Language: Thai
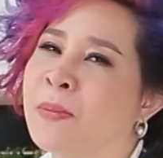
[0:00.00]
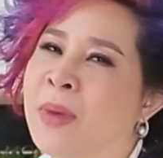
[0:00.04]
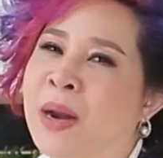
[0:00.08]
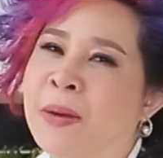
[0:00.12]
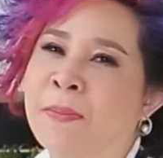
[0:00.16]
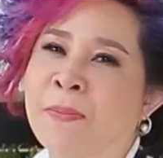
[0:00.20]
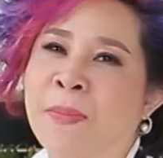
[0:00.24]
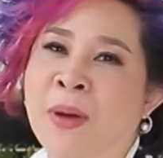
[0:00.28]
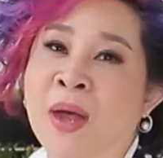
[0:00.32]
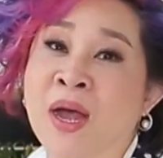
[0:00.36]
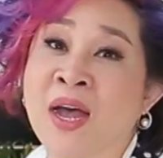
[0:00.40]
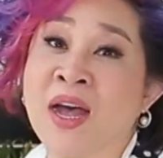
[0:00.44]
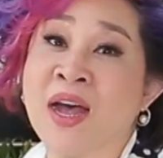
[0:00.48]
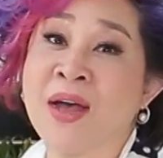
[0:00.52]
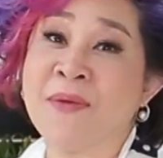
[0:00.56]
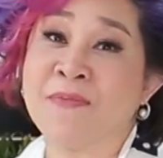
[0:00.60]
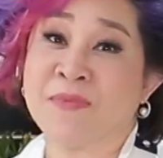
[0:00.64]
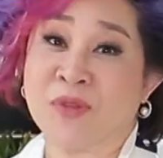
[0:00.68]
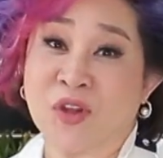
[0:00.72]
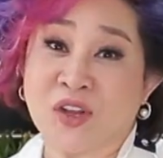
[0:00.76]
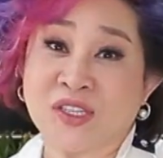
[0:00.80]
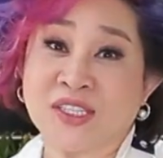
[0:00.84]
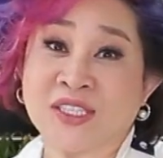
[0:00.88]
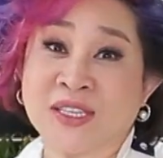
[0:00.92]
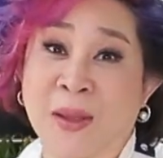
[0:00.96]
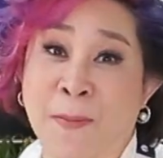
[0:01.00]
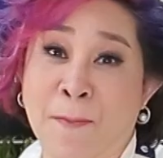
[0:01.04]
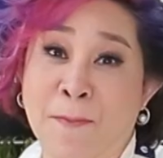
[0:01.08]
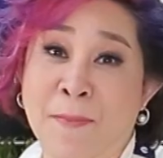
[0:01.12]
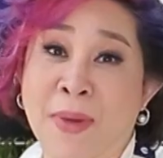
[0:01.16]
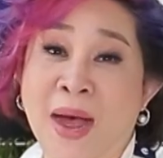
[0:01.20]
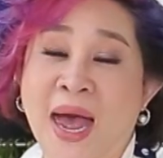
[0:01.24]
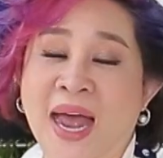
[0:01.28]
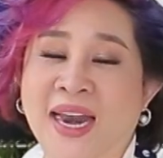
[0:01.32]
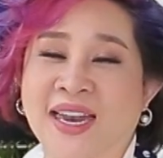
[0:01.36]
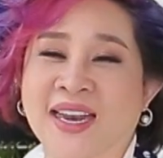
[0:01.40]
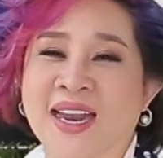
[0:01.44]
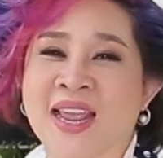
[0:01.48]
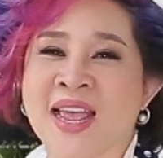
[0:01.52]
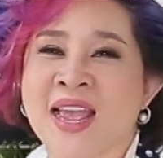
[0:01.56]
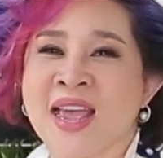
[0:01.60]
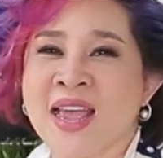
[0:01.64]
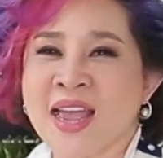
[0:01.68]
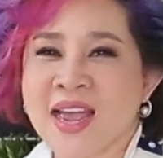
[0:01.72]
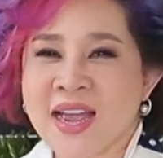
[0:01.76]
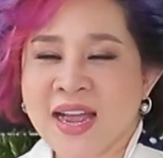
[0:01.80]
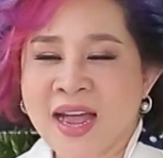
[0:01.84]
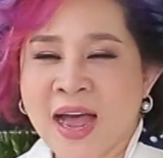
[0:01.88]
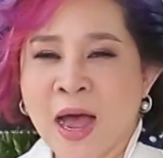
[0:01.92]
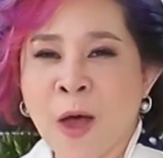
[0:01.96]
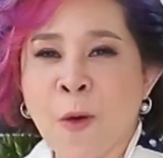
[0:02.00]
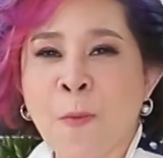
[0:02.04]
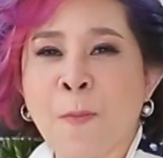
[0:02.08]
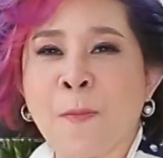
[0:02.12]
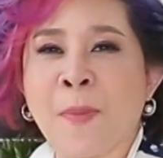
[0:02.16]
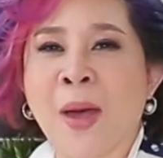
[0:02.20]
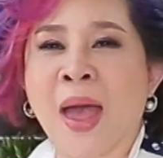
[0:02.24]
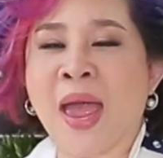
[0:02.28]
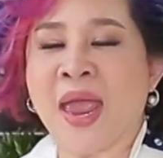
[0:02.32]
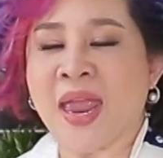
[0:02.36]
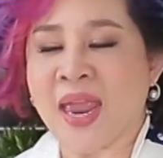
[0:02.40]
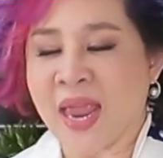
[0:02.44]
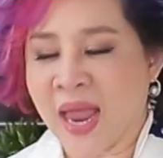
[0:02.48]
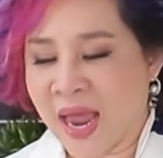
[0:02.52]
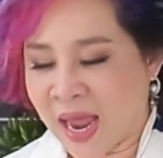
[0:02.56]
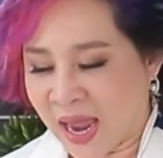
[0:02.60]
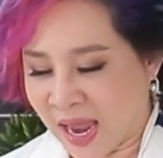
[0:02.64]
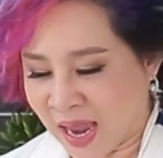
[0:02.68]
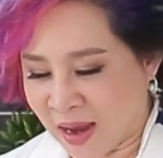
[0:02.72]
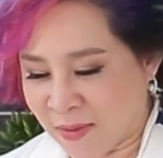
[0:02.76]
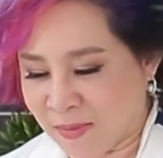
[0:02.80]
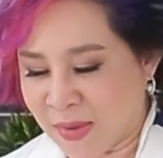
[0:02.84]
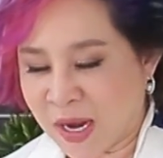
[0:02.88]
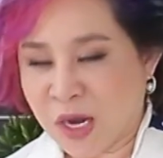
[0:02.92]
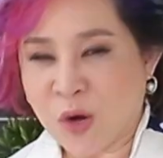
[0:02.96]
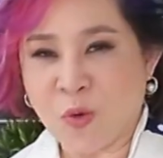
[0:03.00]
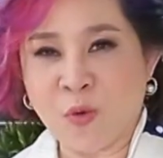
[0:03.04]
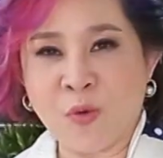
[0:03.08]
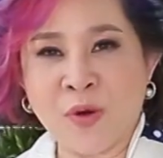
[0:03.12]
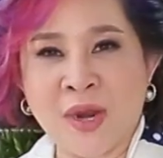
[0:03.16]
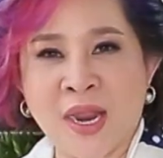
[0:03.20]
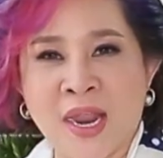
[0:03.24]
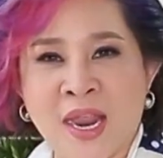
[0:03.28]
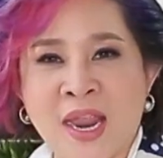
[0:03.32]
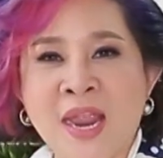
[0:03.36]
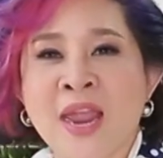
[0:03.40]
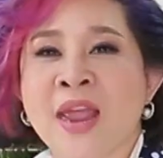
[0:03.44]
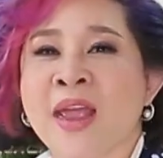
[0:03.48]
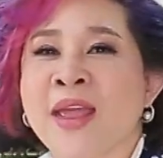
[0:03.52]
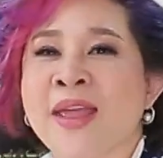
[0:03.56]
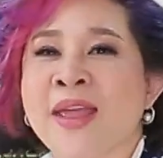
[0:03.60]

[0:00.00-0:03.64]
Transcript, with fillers: มมันเพิ่มรสสัมผัสเข้าไปให้เมนูนี้